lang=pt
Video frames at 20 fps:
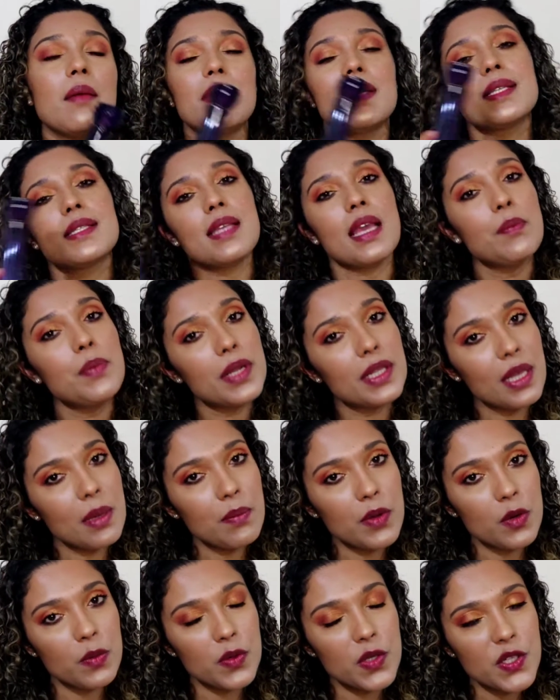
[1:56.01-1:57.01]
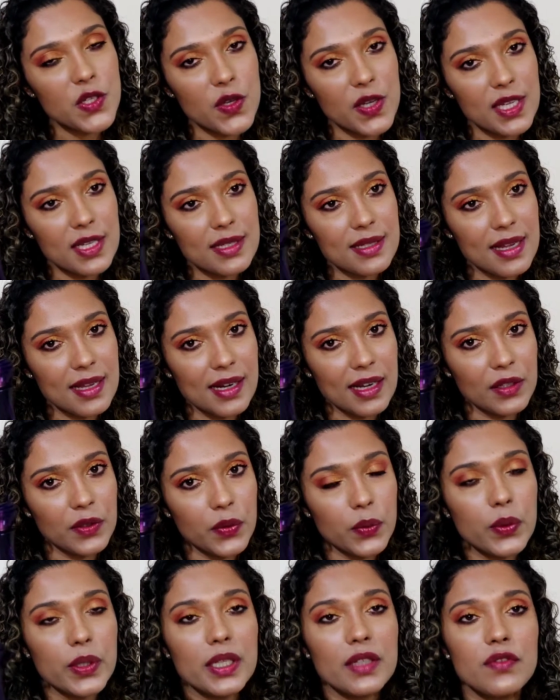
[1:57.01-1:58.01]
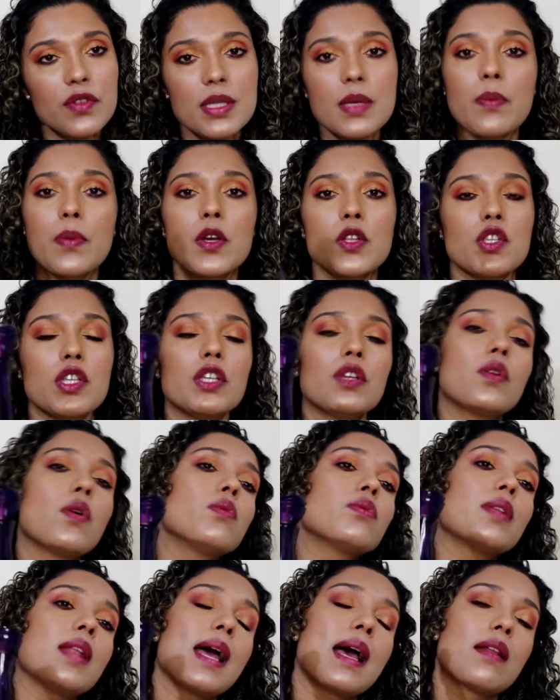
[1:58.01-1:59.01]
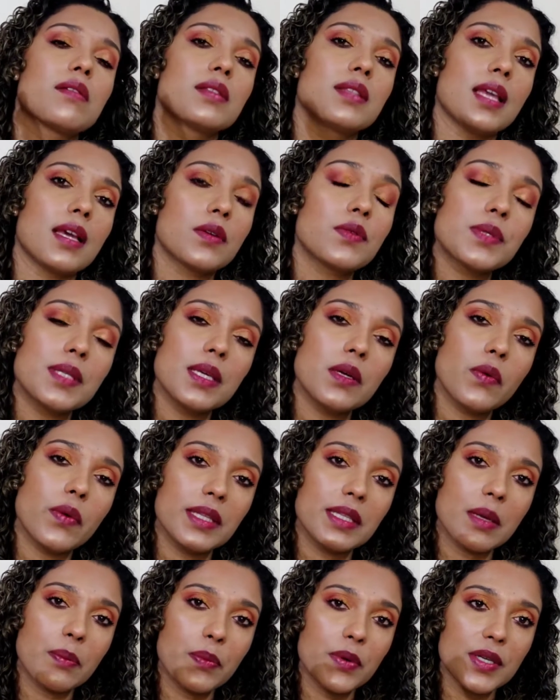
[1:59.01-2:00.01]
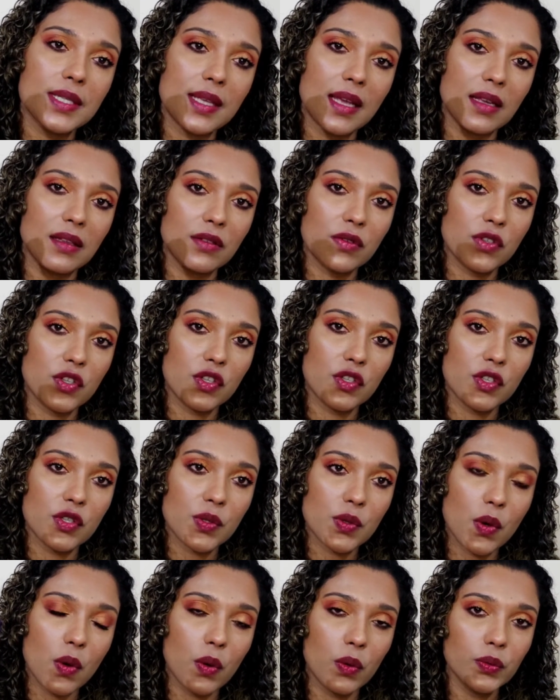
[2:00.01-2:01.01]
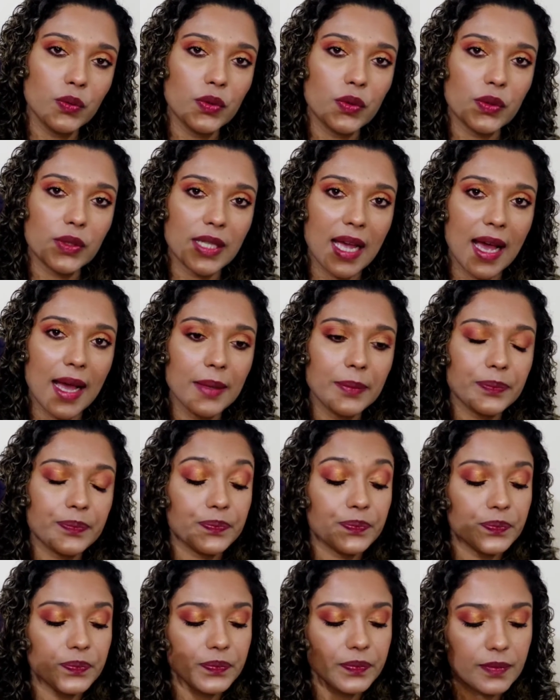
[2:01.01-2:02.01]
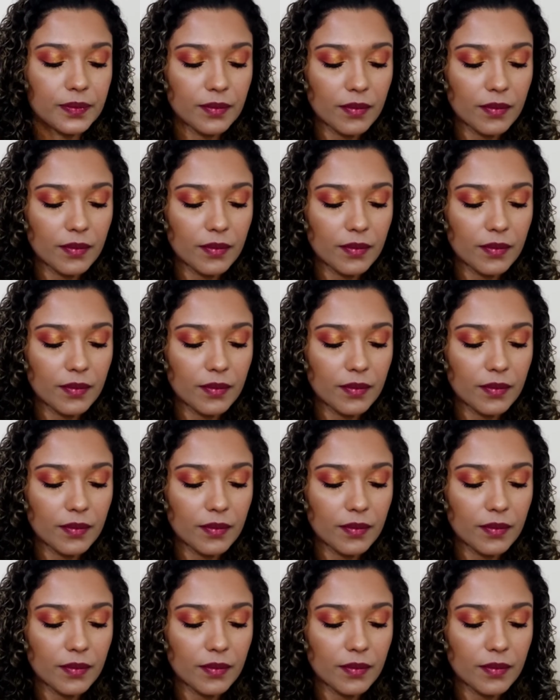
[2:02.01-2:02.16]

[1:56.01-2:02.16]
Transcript: Mas sempre tem promoções na Natura, você pode encontrá-lo até com 50% de desconto, tá?